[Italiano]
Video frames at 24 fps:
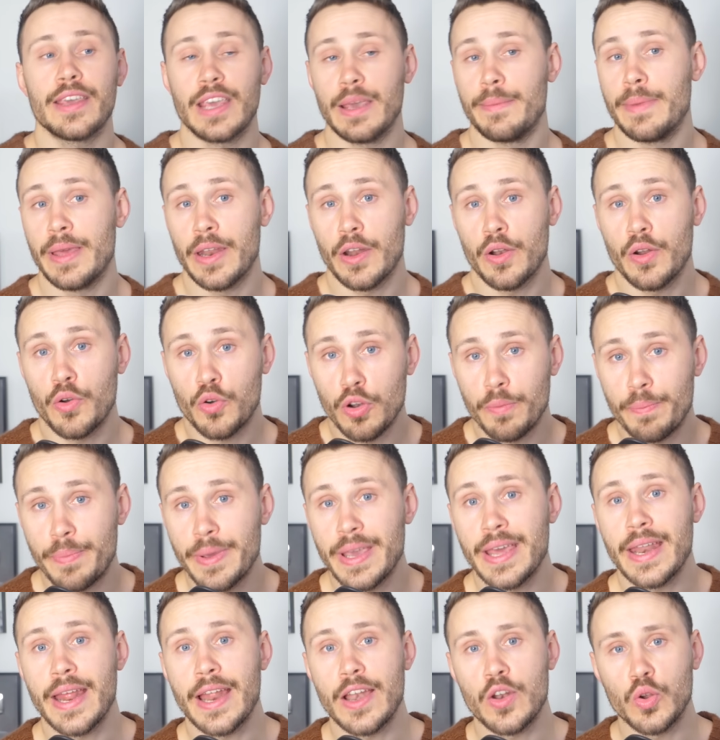che mirano a
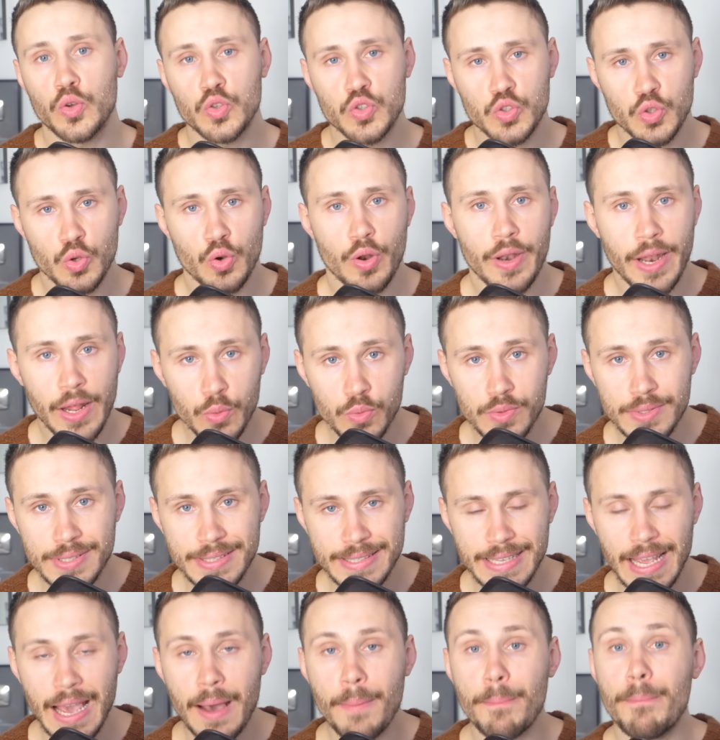colpire non solo la
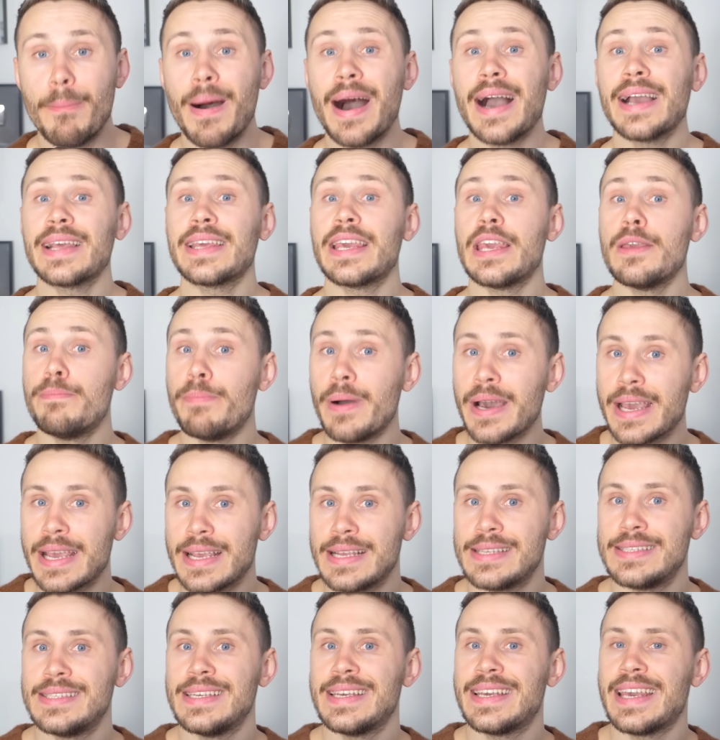Russia, ma anche i
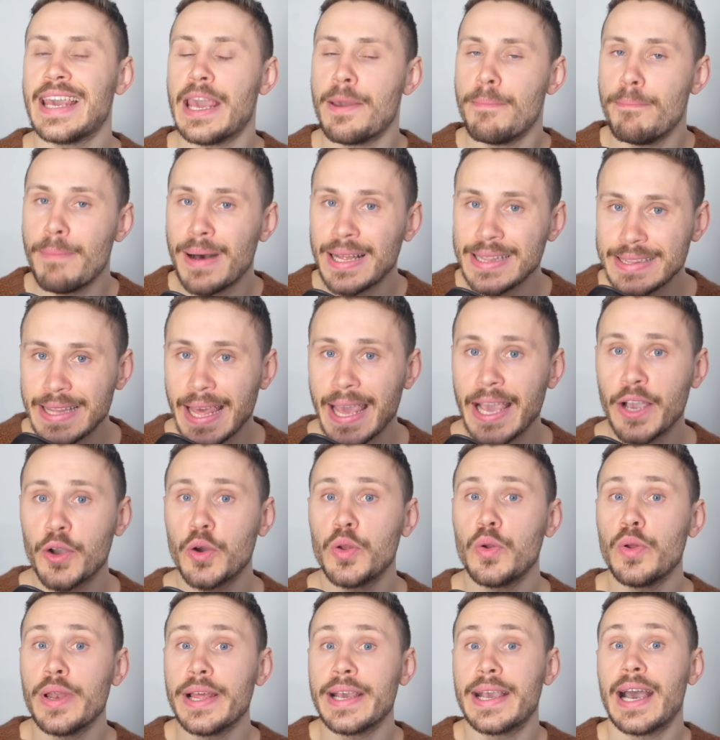paesi che
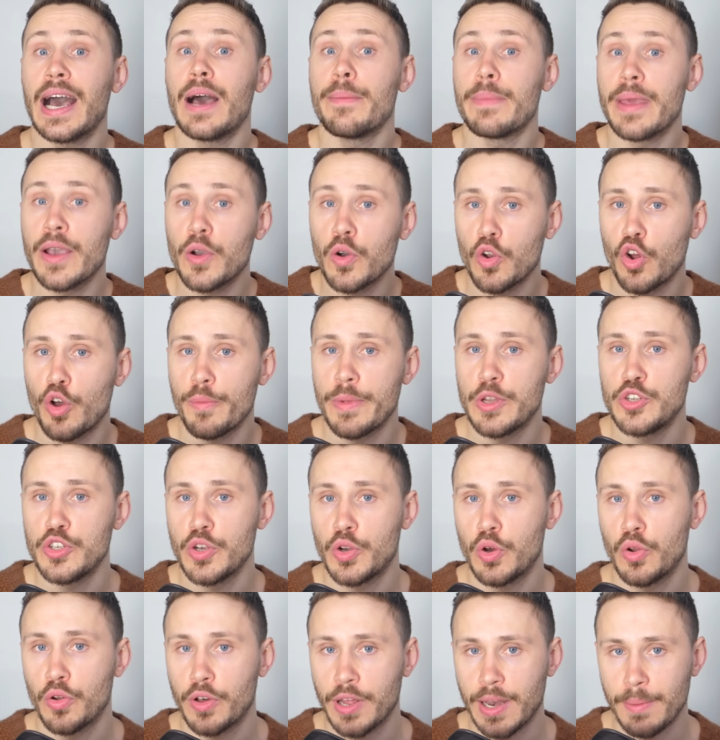mantengono legami
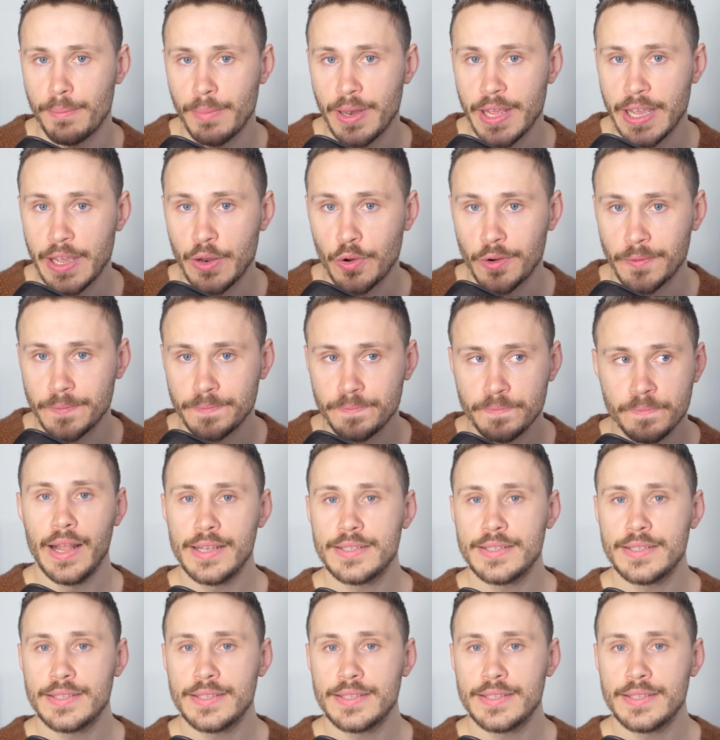economici col Cremlino.